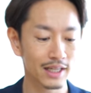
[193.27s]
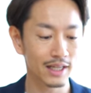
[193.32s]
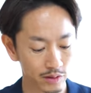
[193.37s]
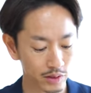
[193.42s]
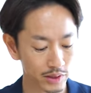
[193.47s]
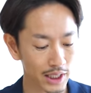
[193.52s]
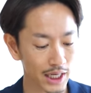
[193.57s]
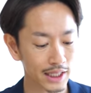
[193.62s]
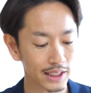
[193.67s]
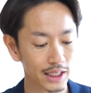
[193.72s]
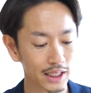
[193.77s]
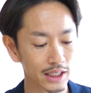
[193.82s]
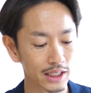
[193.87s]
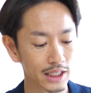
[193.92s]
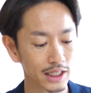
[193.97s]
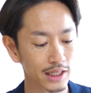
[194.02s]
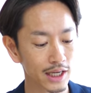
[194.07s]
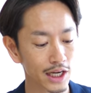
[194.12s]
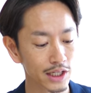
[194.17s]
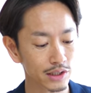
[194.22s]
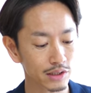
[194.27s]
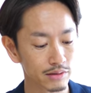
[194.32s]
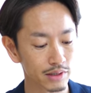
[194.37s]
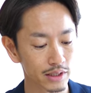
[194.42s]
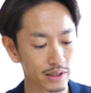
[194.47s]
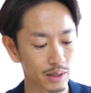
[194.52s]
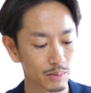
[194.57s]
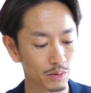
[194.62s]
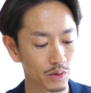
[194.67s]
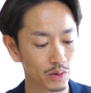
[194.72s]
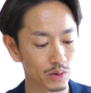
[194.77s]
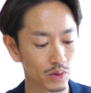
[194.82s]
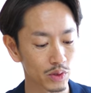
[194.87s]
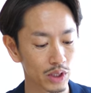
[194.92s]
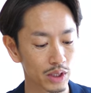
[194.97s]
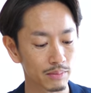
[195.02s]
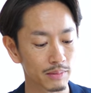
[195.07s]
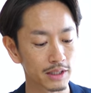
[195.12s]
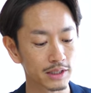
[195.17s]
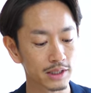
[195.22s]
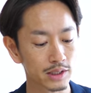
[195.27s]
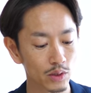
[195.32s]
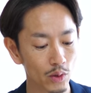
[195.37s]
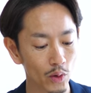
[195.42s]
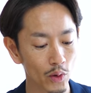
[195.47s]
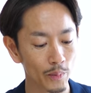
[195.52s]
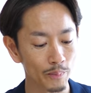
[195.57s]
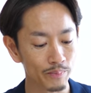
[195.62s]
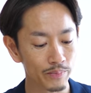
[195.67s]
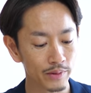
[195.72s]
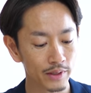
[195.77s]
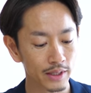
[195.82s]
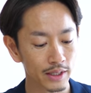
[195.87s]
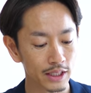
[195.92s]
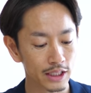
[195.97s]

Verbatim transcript: 具体的にカジュアルなものと言いますと